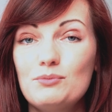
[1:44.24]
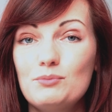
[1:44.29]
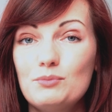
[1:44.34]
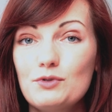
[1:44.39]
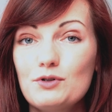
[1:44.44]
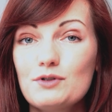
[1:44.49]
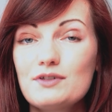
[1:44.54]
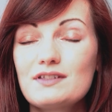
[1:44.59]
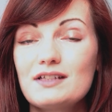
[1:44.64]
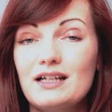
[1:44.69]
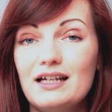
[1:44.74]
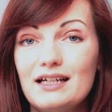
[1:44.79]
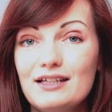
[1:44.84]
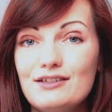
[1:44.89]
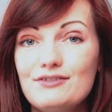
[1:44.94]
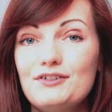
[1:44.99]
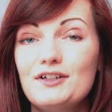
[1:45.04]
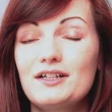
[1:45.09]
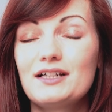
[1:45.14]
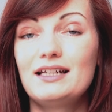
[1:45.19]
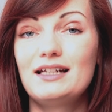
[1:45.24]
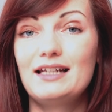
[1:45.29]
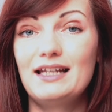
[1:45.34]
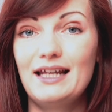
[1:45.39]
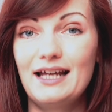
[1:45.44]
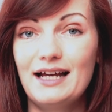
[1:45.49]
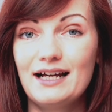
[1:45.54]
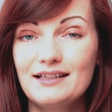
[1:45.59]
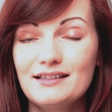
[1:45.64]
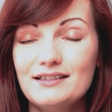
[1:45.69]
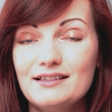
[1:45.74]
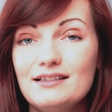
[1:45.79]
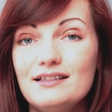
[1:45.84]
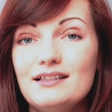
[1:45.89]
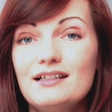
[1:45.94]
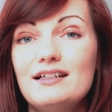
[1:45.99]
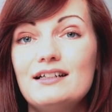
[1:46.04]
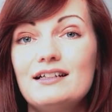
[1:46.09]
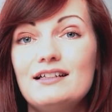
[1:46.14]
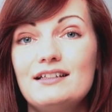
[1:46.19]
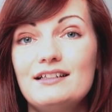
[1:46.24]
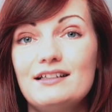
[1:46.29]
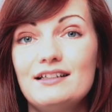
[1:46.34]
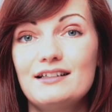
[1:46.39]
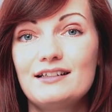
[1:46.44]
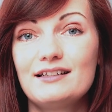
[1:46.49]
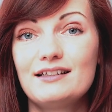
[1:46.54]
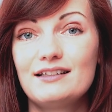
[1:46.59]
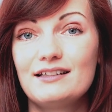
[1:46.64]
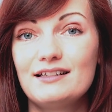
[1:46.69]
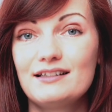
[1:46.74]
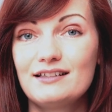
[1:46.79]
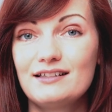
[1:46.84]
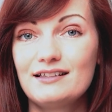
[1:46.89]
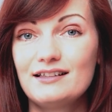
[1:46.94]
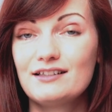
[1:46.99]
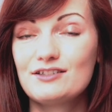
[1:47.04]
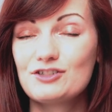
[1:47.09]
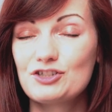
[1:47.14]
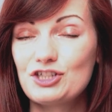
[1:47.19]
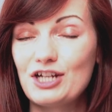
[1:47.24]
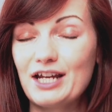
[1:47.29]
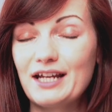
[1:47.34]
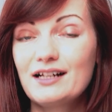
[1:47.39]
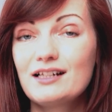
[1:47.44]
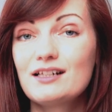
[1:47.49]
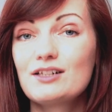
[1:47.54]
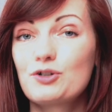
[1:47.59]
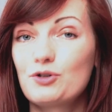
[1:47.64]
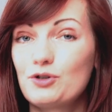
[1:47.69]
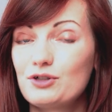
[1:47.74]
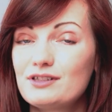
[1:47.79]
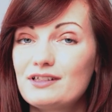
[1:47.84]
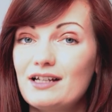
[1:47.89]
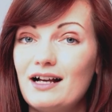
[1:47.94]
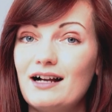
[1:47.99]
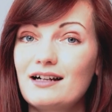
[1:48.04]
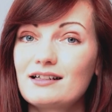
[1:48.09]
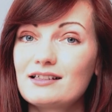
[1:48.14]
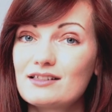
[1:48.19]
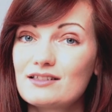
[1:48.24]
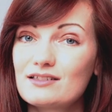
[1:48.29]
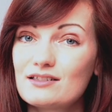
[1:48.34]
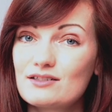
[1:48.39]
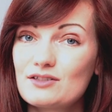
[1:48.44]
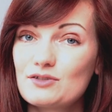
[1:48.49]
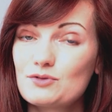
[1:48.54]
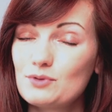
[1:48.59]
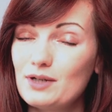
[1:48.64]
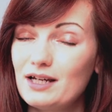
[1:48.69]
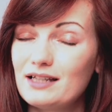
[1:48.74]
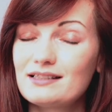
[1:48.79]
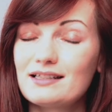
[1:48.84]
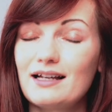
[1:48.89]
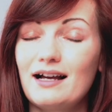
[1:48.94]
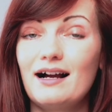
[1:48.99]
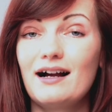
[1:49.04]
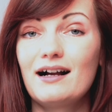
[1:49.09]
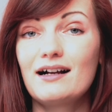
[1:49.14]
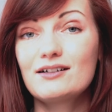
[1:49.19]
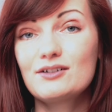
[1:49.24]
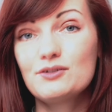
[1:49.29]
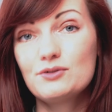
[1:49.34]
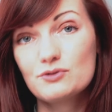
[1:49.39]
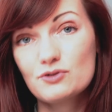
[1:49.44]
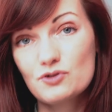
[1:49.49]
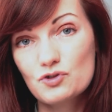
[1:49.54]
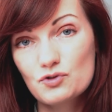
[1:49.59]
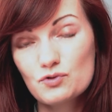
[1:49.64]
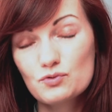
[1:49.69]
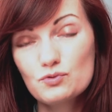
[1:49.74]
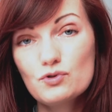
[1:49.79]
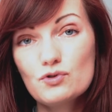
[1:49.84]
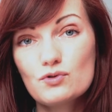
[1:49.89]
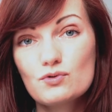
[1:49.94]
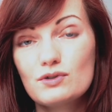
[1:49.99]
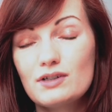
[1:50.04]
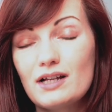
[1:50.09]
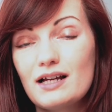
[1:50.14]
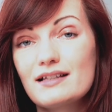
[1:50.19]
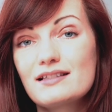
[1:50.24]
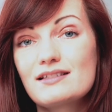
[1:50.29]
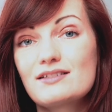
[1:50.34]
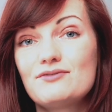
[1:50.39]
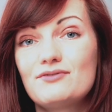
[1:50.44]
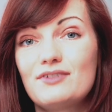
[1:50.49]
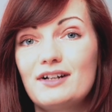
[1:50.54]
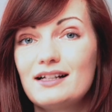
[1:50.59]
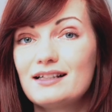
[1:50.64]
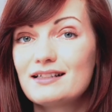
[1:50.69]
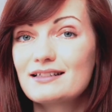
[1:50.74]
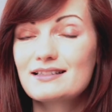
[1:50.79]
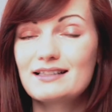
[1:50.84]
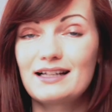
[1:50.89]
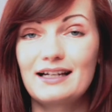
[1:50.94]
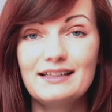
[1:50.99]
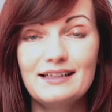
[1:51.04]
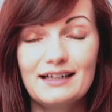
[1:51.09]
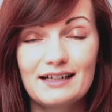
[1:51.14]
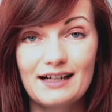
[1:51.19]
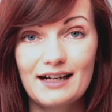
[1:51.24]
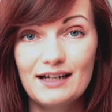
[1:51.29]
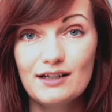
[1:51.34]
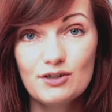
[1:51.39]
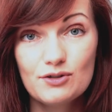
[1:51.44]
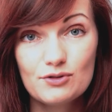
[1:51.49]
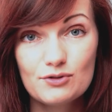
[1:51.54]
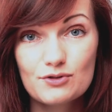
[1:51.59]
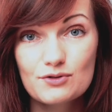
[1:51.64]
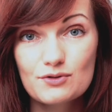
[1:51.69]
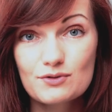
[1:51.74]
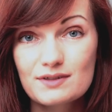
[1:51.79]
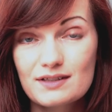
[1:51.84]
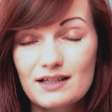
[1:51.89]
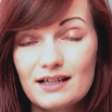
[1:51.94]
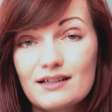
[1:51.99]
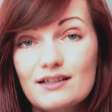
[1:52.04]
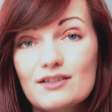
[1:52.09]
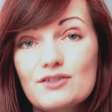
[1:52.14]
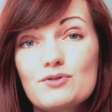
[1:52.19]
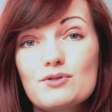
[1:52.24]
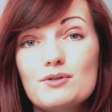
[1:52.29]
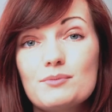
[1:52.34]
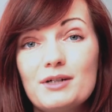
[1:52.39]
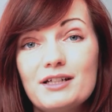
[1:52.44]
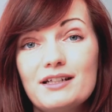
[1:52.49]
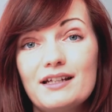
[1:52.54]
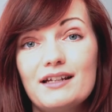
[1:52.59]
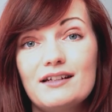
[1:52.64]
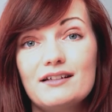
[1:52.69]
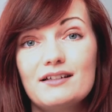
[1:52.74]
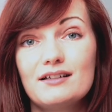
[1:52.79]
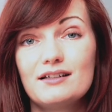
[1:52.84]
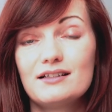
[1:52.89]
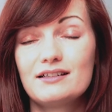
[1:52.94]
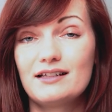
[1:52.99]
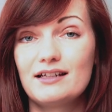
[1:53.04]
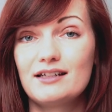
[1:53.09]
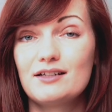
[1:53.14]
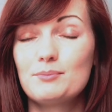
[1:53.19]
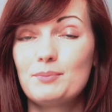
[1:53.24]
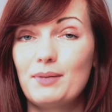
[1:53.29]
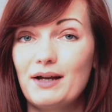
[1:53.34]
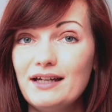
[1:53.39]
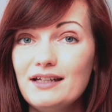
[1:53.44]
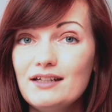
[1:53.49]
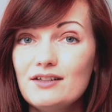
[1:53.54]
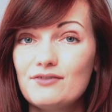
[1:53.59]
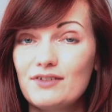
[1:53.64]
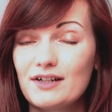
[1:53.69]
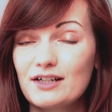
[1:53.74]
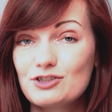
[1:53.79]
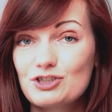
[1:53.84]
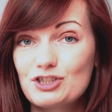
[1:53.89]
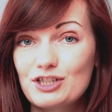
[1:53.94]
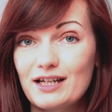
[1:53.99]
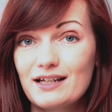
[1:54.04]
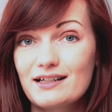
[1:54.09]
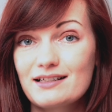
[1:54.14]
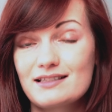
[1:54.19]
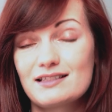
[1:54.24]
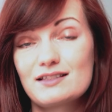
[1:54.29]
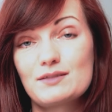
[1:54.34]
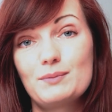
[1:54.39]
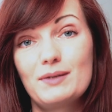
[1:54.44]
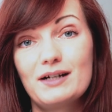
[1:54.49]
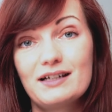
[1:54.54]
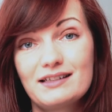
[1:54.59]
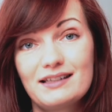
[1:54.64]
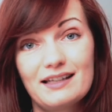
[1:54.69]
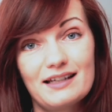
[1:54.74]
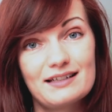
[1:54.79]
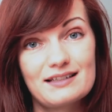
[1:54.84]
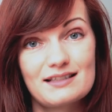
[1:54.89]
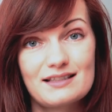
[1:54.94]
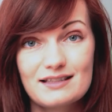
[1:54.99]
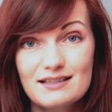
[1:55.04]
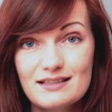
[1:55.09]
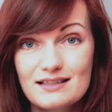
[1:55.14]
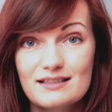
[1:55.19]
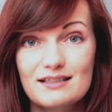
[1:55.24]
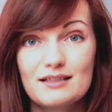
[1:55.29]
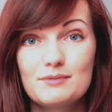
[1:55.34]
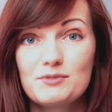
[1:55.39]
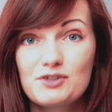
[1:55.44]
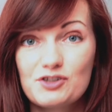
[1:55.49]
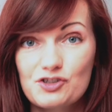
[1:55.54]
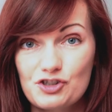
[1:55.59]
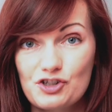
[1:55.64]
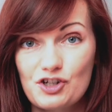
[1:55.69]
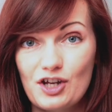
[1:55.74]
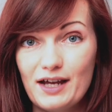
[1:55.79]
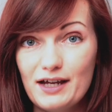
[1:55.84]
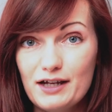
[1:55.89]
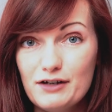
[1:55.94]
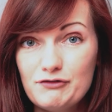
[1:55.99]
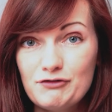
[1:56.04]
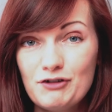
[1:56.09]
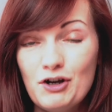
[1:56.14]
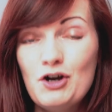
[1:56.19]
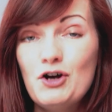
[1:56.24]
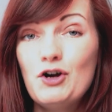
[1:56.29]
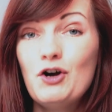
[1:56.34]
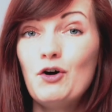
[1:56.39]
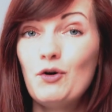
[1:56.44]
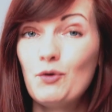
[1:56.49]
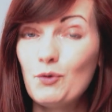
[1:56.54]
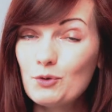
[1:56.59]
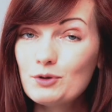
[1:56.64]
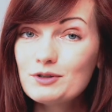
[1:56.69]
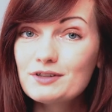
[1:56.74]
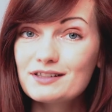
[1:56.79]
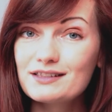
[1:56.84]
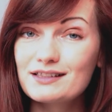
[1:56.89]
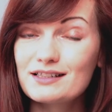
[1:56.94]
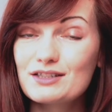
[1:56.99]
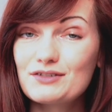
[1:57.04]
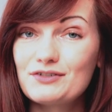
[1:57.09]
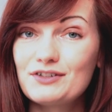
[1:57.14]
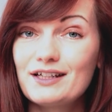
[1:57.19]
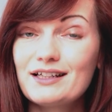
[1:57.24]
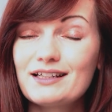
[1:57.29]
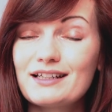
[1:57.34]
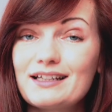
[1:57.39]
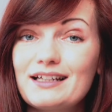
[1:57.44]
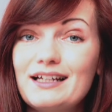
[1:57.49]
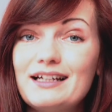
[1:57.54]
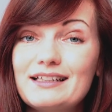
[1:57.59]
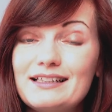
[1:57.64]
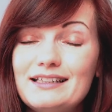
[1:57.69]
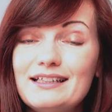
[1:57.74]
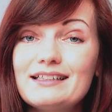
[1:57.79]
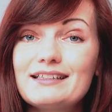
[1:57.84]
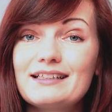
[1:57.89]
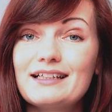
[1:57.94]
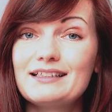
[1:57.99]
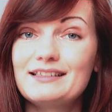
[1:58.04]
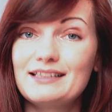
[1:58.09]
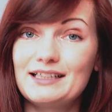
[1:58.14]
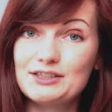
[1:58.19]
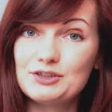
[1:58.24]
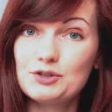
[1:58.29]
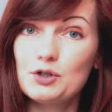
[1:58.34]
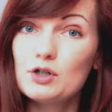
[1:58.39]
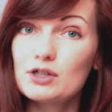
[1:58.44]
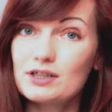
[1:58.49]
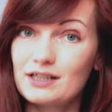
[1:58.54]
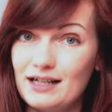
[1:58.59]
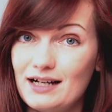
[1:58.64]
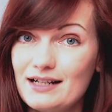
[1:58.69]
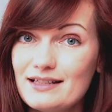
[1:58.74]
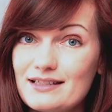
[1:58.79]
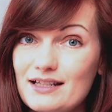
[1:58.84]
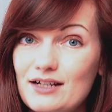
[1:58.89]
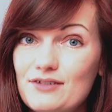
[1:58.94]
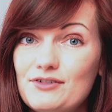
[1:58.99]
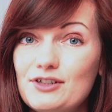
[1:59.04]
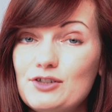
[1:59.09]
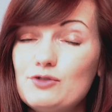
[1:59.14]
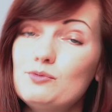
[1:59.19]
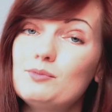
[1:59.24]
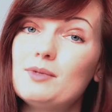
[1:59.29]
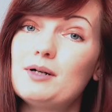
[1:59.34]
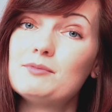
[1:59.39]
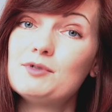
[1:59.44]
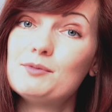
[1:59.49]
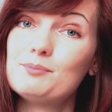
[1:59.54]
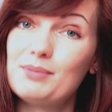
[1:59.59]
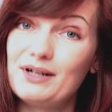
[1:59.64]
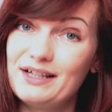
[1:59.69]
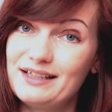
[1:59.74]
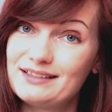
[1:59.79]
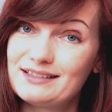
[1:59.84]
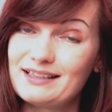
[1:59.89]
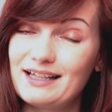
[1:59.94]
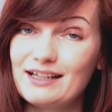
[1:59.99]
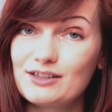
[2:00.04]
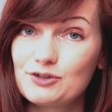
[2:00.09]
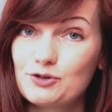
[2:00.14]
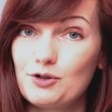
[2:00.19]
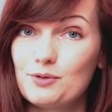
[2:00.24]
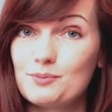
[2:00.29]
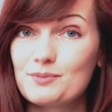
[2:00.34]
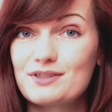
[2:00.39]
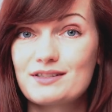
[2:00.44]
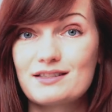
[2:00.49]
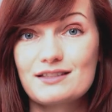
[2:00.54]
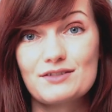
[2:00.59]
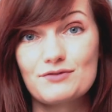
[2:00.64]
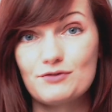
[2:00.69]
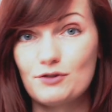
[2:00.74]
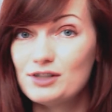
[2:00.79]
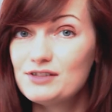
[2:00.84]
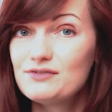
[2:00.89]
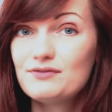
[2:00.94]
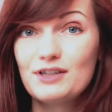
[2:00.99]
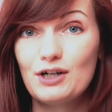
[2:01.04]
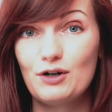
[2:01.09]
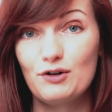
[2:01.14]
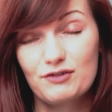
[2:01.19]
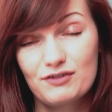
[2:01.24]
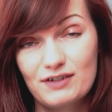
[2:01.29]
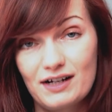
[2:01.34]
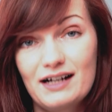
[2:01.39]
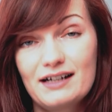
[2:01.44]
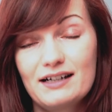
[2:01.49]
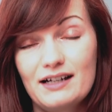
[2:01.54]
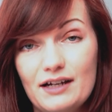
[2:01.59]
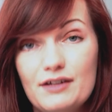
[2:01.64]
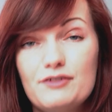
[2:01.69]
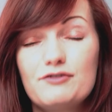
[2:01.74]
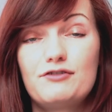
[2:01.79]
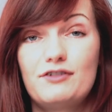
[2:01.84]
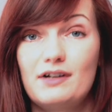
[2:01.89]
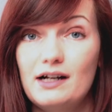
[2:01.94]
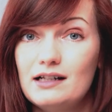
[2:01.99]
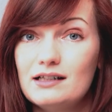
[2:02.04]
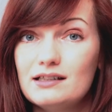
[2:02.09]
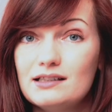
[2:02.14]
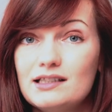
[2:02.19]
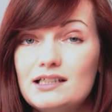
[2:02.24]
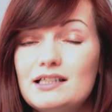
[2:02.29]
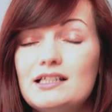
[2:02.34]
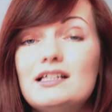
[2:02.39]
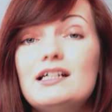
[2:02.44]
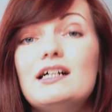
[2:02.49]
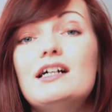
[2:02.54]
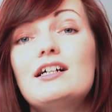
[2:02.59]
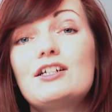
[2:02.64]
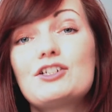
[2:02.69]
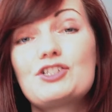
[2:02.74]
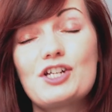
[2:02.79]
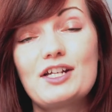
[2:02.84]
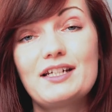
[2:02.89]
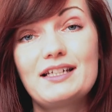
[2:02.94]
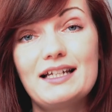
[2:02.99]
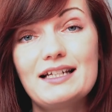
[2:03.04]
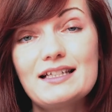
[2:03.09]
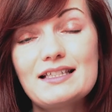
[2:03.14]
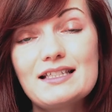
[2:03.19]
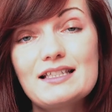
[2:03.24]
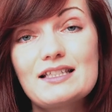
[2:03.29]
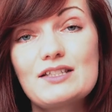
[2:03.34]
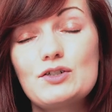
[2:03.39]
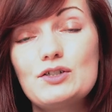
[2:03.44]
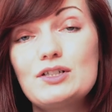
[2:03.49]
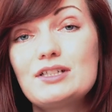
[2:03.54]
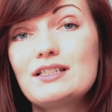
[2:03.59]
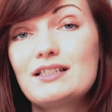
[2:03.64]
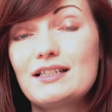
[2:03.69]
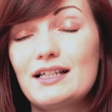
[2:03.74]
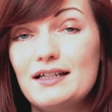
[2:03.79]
muss einfach lernen, einen, einen Schenkelkontakt zu ertragen und zuzulassen, weil es kann ja keine Lösung sein, dass du immer deine, deine Beine wegstreckst. Das macht deinen Sitz nämlich steif. Und das Pferd reagiert dann ja noch krasser, wenn du mal mit dem Bein drankommst. Das wollen wir auf gar keinen Fall. Stattdessen sollten